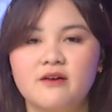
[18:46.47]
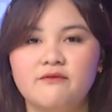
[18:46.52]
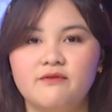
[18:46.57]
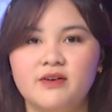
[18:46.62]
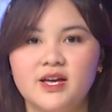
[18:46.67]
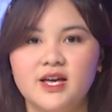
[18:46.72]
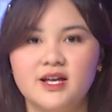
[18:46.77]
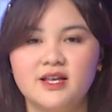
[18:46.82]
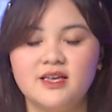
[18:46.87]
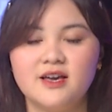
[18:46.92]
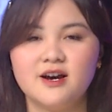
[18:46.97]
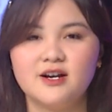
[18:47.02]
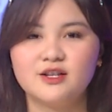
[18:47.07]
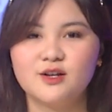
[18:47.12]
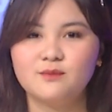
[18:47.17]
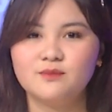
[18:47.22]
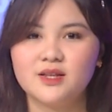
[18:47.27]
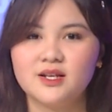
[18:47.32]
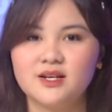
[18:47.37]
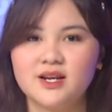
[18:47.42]
Và hiện giờ
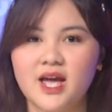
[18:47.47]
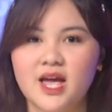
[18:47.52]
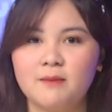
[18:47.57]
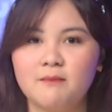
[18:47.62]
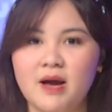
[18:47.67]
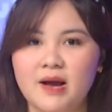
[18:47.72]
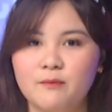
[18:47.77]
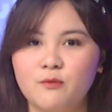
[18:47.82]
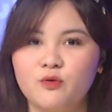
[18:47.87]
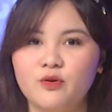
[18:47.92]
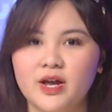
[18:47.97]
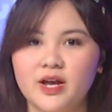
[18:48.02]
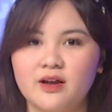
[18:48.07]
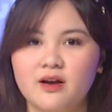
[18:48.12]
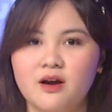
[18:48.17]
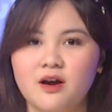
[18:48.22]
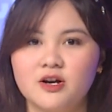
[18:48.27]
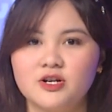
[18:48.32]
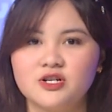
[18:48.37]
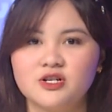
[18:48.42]
thông tin này bạn muốn hẹn
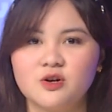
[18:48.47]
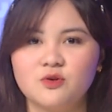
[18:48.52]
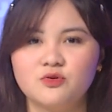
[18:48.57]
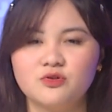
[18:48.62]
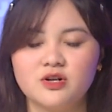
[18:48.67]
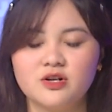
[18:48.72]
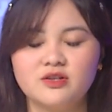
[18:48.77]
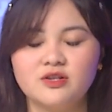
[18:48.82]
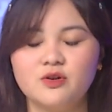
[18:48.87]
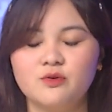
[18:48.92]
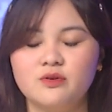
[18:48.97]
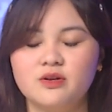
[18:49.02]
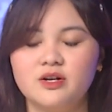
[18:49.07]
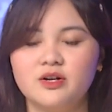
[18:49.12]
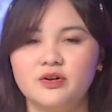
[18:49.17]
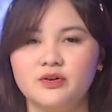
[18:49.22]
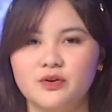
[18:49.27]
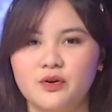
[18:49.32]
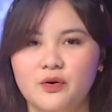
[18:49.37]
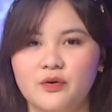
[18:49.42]
hò sau rất nhiều
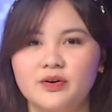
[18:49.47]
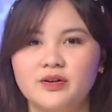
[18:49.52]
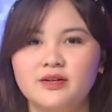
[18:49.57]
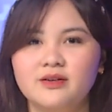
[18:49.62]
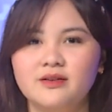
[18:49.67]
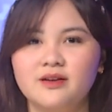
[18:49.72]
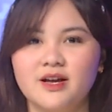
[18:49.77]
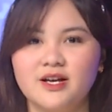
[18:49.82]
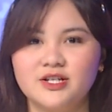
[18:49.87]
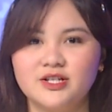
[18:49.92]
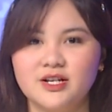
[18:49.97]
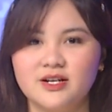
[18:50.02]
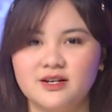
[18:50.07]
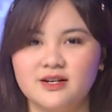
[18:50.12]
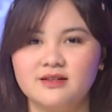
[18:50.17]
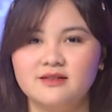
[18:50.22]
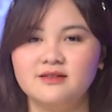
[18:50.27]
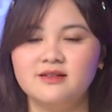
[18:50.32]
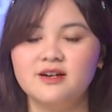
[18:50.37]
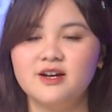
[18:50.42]
lần đổi nghệ sĩ
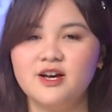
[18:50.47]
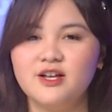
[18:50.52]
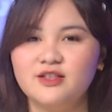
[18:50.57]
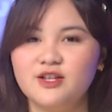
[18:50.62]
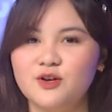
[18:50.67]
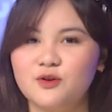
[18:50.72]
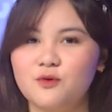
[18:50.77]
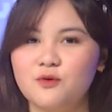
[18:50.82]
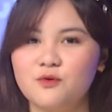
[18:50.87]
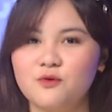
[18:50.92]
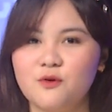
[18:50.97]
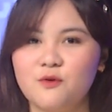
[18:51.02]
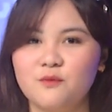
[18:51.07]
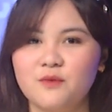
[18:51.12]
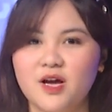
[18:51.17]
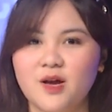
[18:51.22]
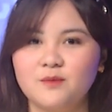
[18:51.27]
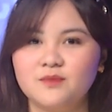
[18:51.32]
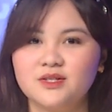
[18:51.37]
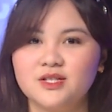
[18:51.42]
nữ thì cuối cùng
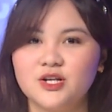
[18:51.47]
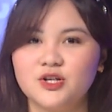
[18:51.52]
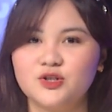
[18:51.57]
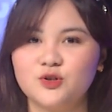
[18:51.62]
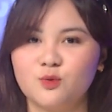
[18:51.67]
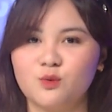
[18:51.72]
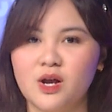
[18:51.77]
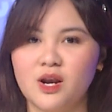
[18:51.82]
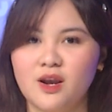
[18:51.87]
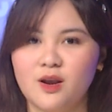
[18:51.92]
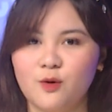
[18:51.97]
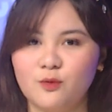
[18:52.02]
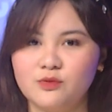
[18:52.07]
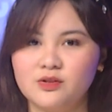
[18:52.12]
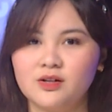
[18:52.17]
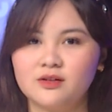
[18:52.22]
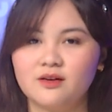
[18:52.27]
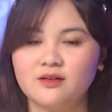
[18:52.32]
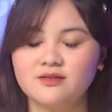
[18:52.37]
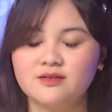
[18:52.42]
MC trụ lại lâu
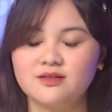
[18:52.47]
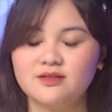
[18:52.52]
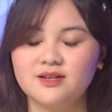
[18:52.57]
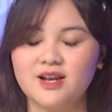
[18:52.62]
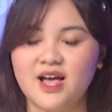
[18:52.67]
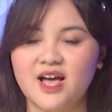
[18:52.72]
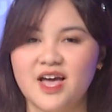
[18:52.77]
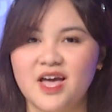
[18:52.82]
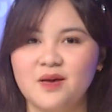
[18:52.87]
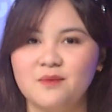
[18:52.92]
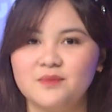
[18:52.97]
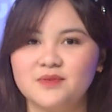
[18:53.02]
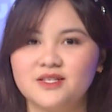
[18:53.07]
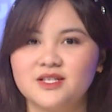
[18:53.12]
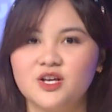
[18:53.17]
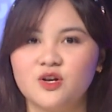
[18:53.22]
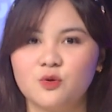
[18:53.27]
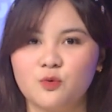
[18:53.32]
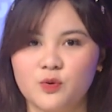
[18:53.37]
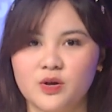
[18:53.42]
nhất chính là
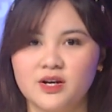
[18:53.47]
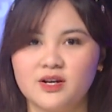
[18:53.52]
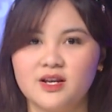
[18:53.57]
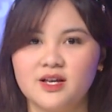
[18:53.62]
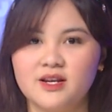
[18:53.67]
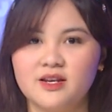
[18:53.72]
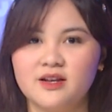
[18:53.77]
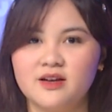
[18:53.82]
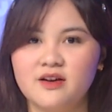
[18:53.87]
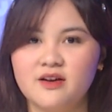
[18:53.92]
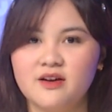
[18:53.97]
MC Quyền Linh.